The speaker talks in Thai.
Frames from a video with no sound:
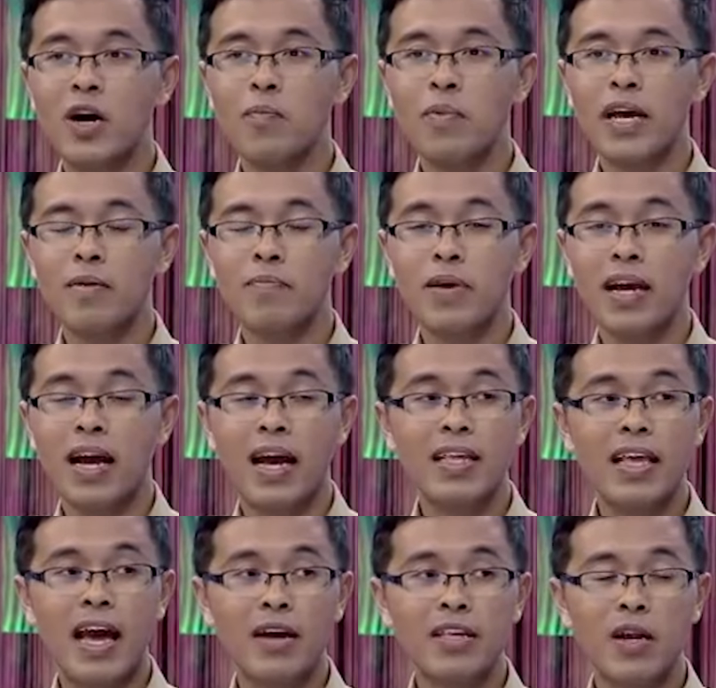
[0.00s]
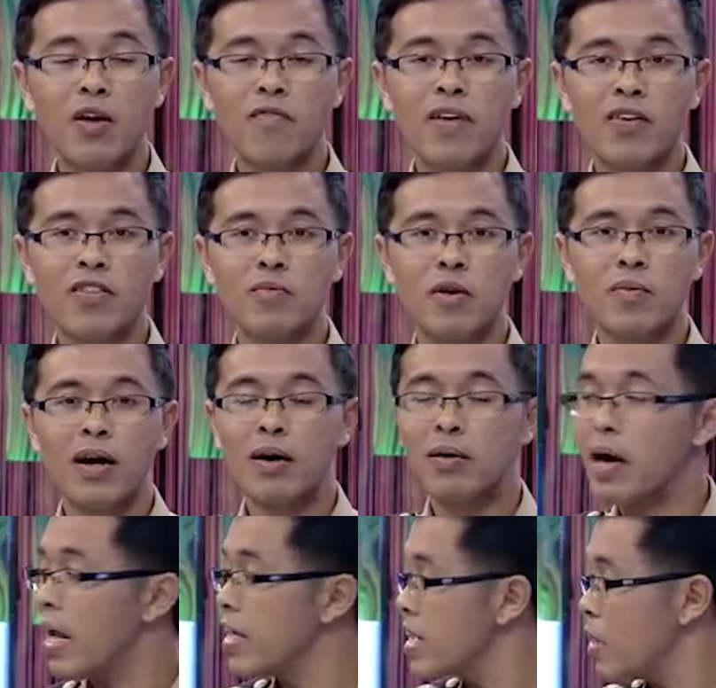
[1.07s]
เขาไปไปค้ายาเขาจะเล่าให้ฟังเสมอว่า
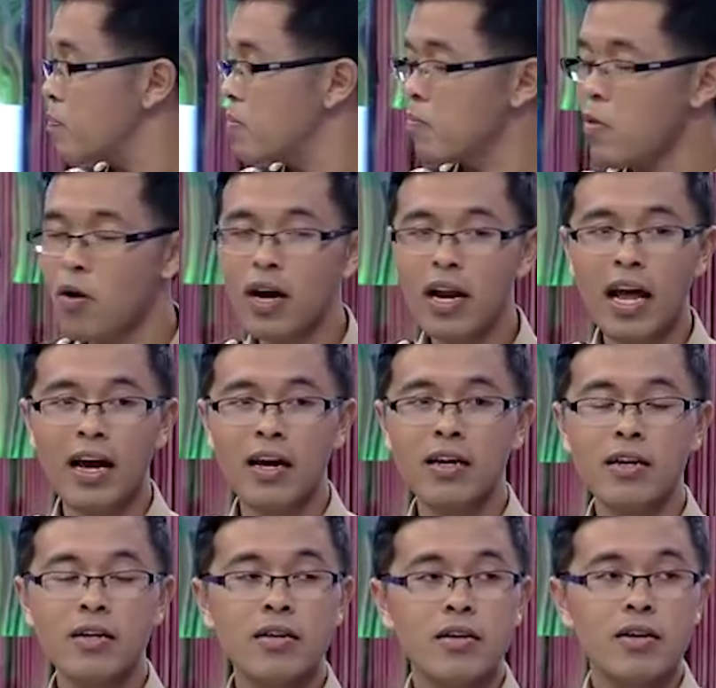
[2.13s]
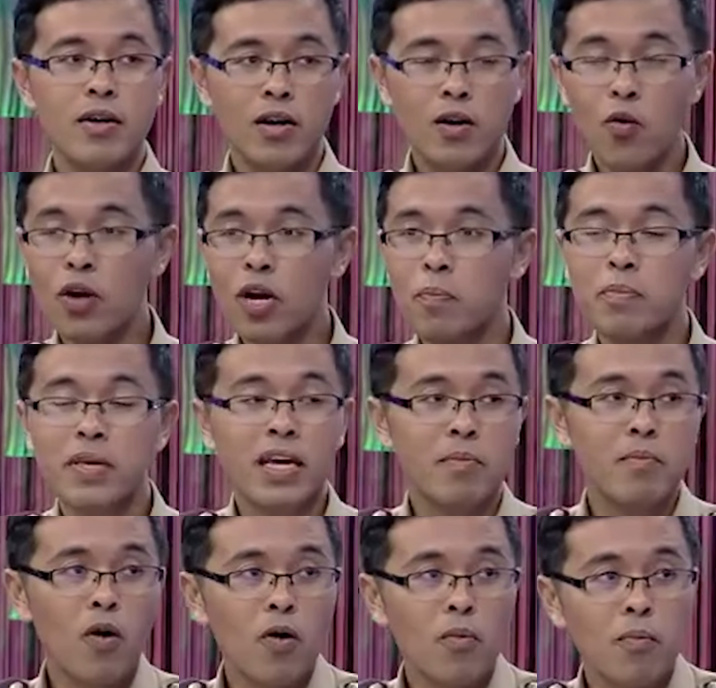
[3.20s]
หันกลับมองข้างหลังลูก กับเมีย
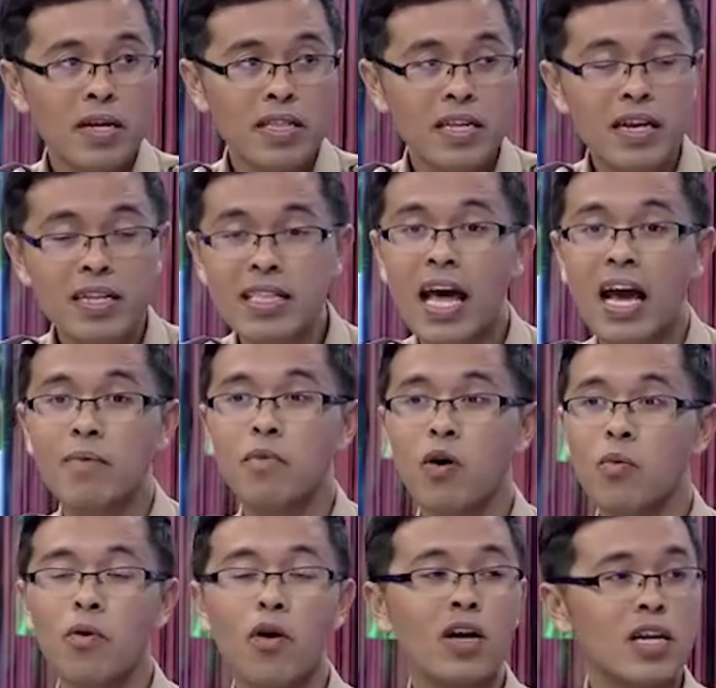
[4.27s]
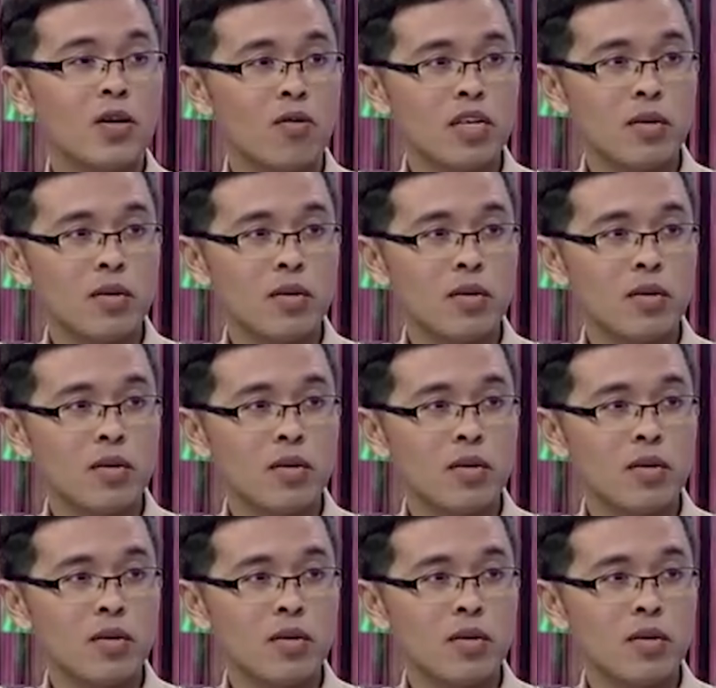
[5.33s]
มองมาที่หน้าต่าง มองพ่อเดินออก